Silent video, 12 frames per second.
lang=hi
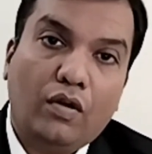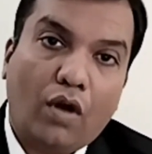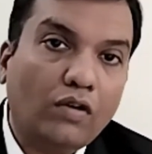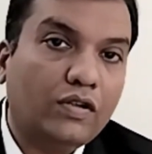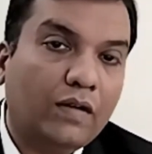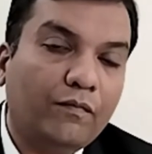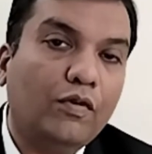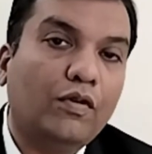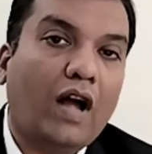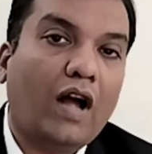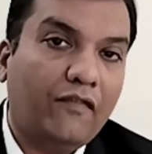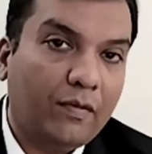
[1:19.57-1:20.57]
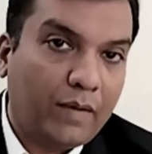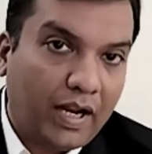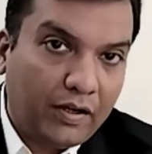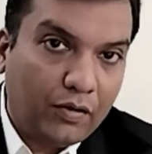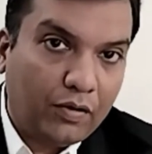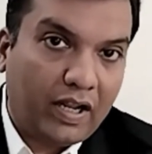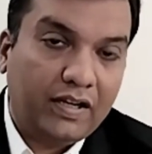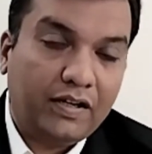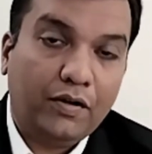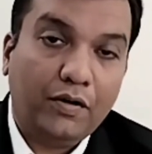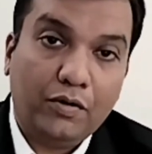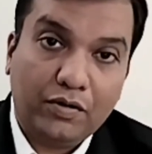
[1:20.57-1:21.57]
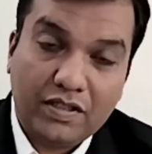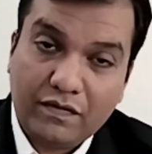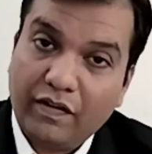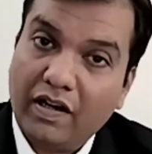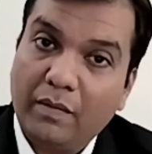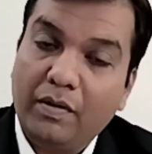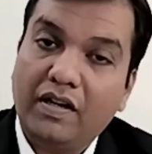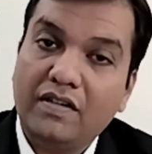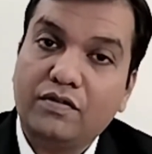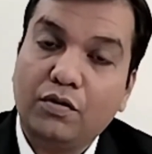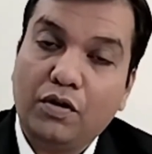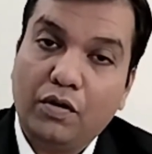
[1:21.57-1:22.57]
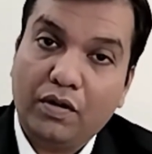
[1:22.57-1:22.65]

लॉन्ग टर्म व्यू काफी ब्राइट हो रहा है ड्यू टू दिस फंडामेंटल्स ड्यू